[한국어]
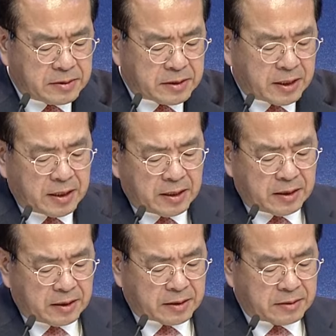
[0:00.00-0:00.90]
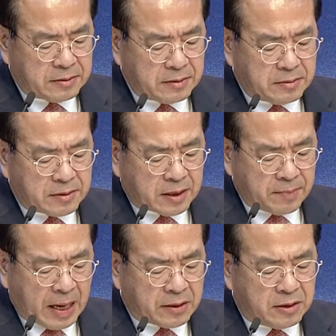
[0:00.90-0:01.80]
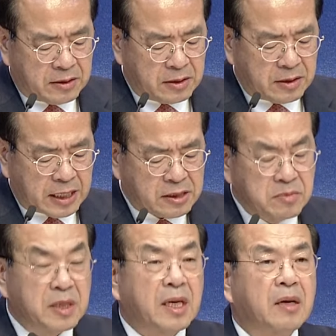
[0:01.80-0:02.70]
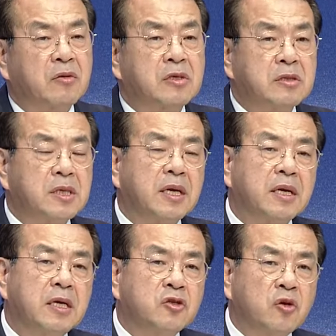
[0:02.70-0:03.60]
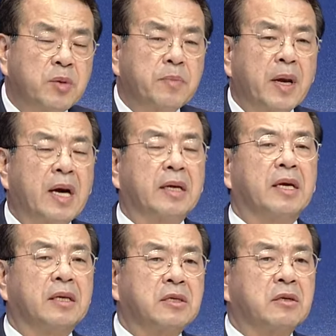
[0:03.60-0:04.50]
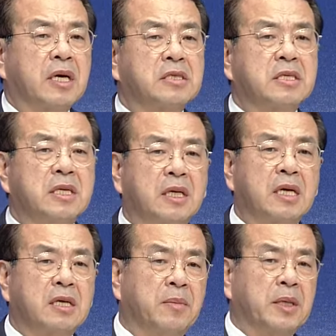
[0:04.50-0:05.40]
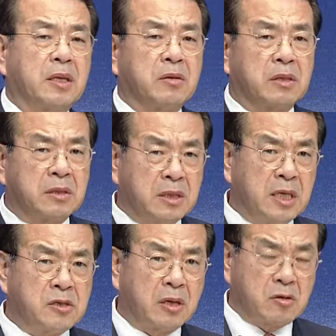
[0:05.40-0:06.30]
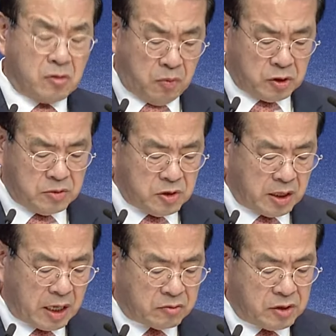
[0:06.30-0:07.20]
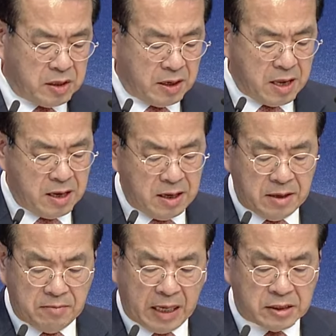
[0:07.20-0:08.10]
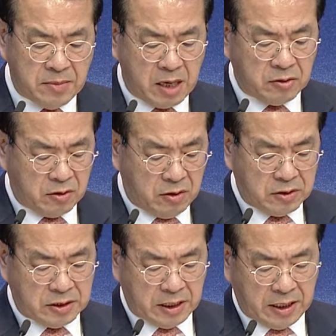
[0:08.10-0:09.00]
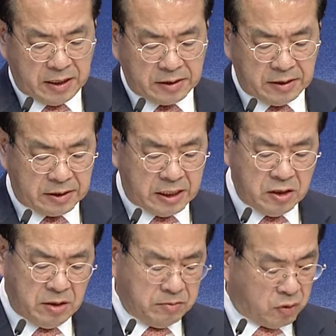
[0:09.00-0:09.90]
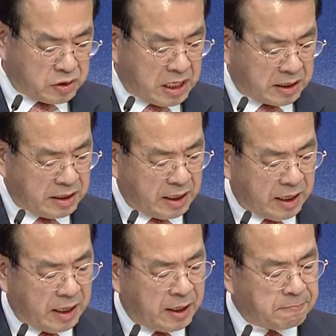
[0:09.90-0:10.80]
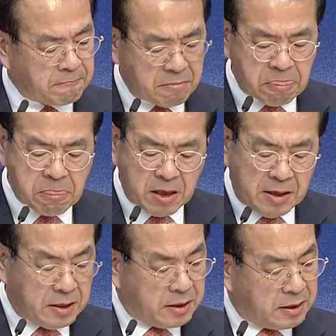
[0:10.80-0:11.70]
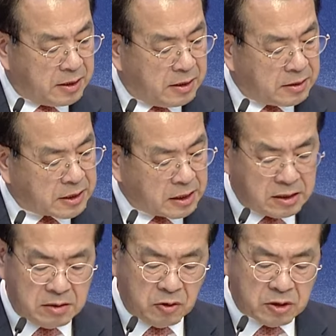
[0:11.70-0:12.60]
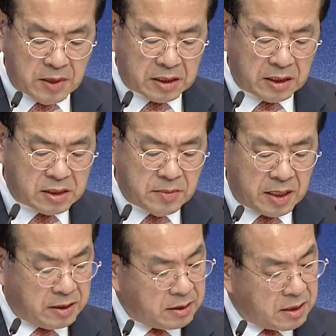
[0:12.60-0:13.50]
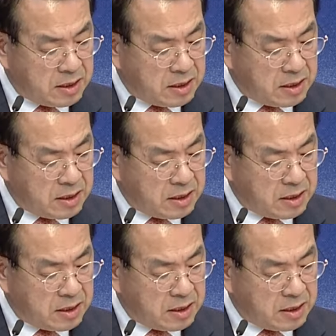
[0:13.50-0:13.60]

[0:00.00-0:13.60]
이제 마련을 했습니다. 우선 이제 쇼핑백 안에 들어가 있으니까 예배 때 꺼내셔갖고 보시면 되겠고요. 마지막으로 이제 그 기념 도장인데, 사진을 보시면 알겠지만은